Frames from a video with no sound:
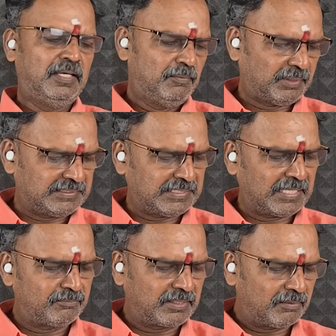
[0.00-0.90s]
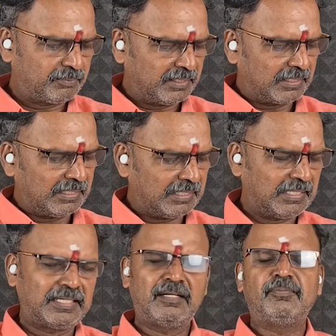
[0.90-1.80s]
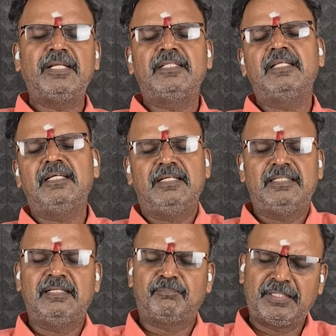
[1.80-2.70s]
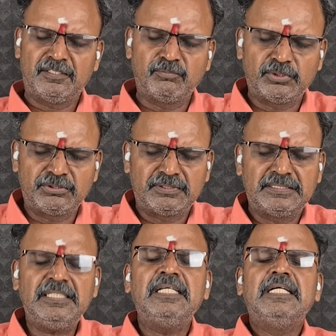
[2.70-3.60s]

பிரச்சாரங்கிற பேரில் அங்கே போய் இருந்து இதை பண்ணும்போது வந்து